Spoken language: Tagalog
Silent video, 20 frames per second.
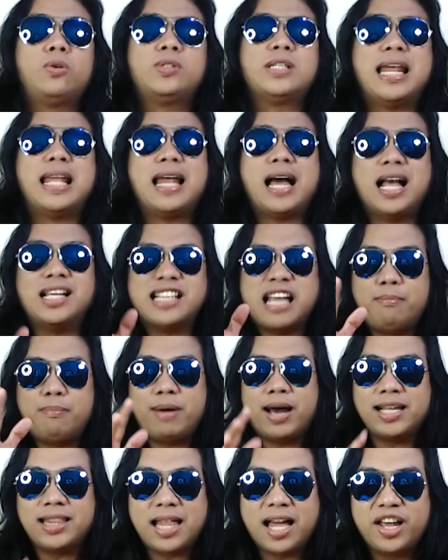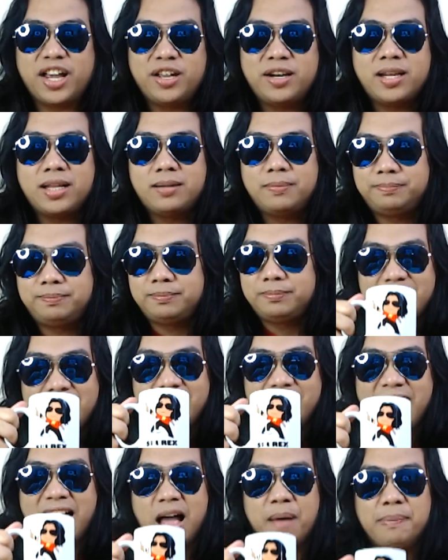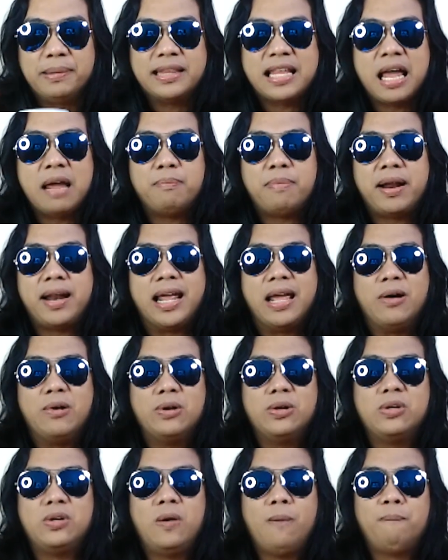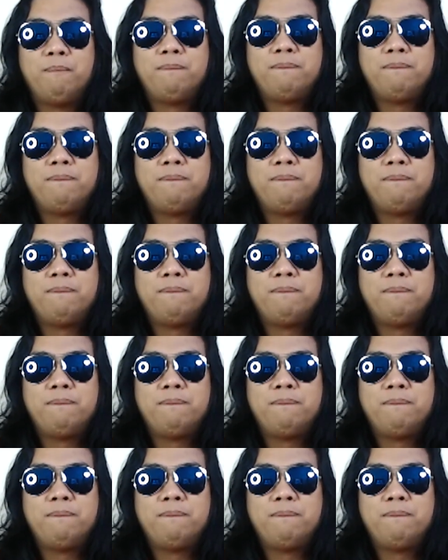Sana kasama kita ngayon at nagkakape tayo pareho, no?